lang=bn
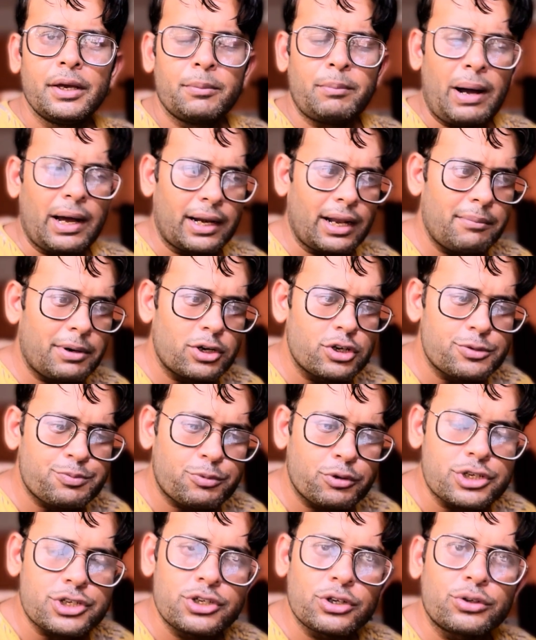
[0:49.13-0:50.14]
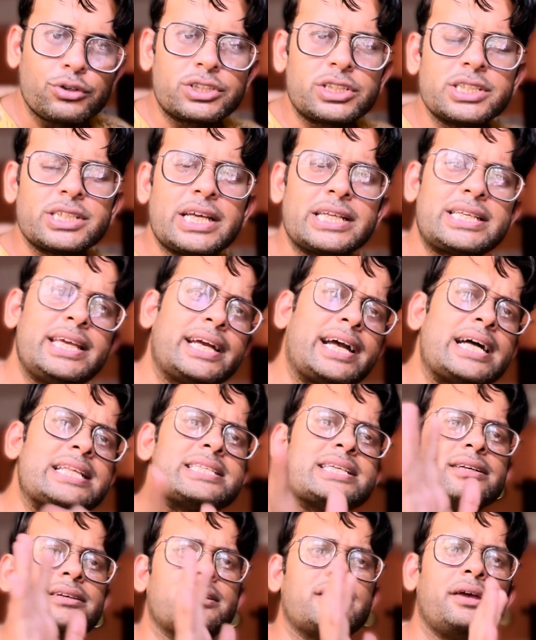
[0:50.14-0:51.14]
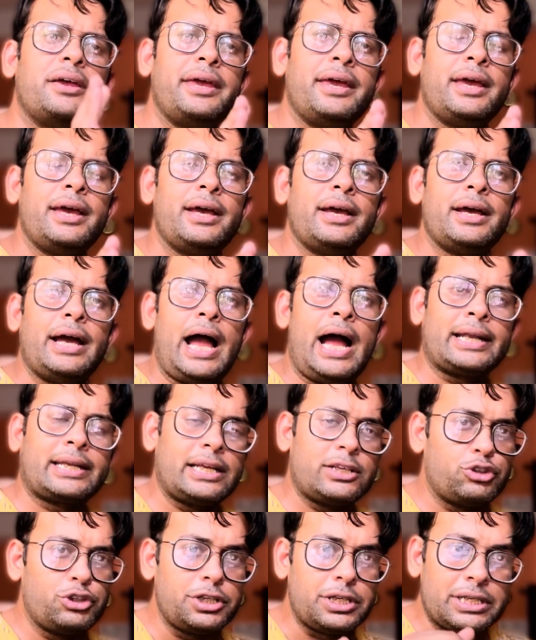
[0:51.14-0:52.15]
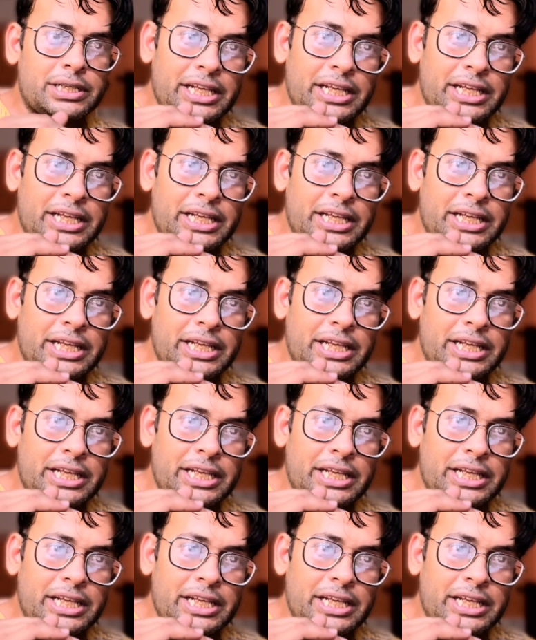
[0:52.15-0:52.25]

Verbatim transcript: বাংলা মানুষ প্রশ্ন করছে যে ঠিক আছে একটা যদি